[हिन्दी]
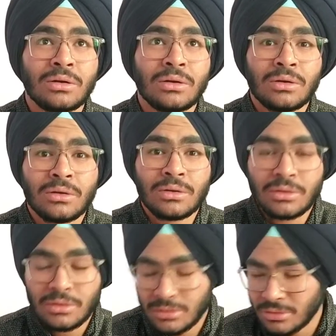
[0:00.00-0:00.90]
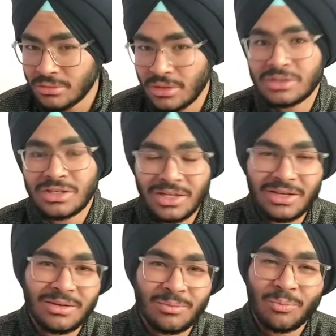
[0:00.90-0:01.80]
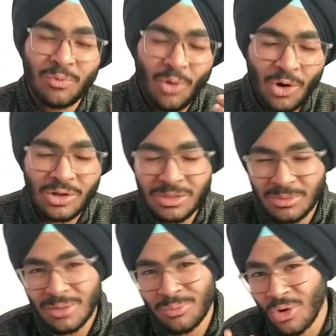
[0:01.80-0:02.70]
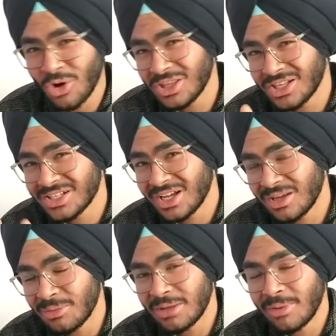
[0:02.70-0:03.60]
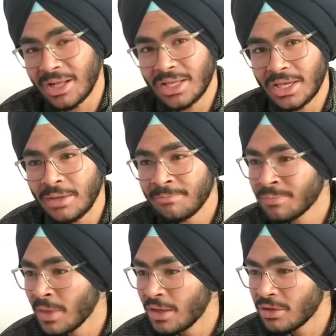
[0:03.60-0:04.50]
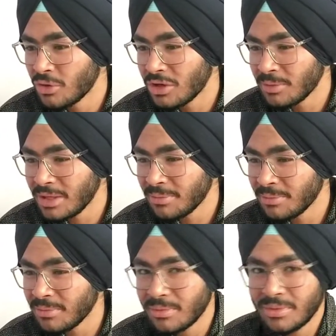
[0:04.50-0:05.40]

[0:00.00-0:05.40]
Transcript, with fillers: नहीं अच्छा ठीक है बहुत ही मतलब बहुत ही ज़्यादा बड़ी बात है ये क्योंकि मतलब